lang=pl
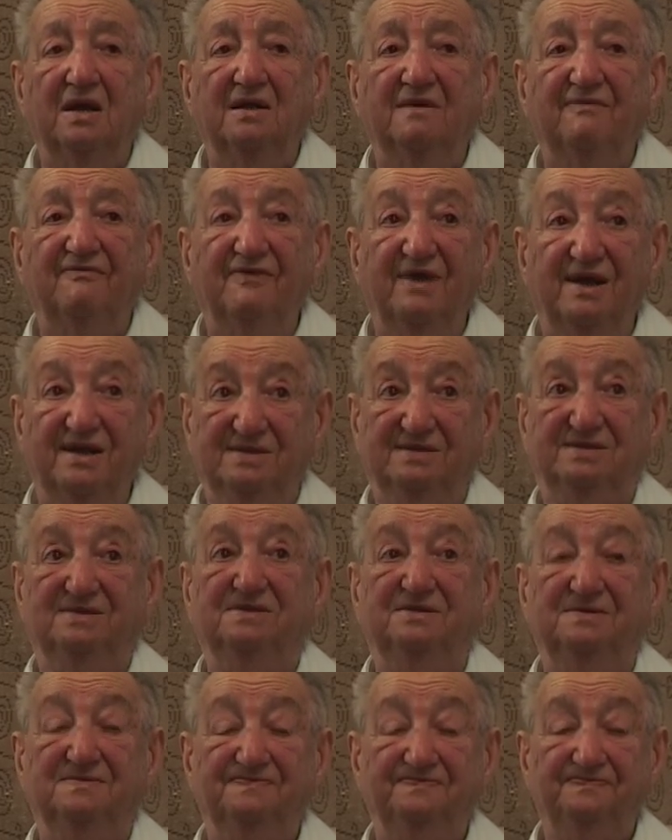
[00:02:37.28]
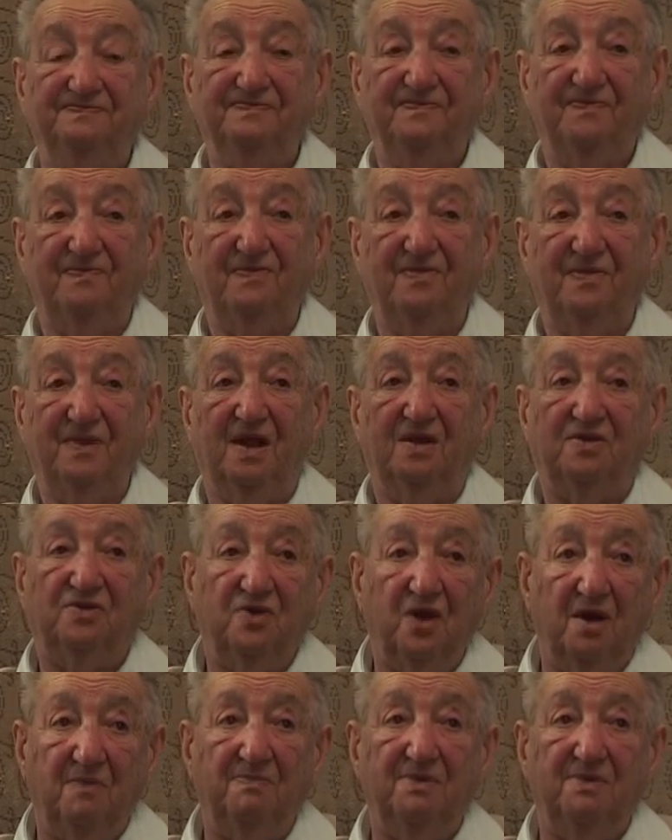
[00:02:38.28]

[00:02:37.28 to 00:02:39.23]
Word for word: Więc to